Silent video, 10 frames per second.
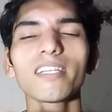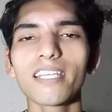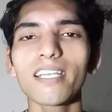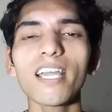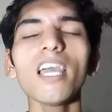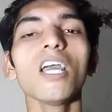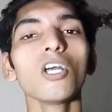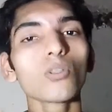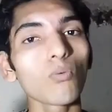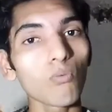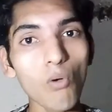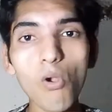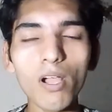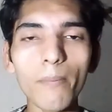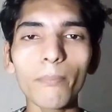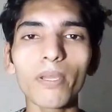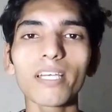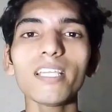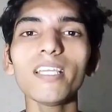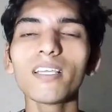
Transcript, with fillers: ठीक है तो वो कंपनी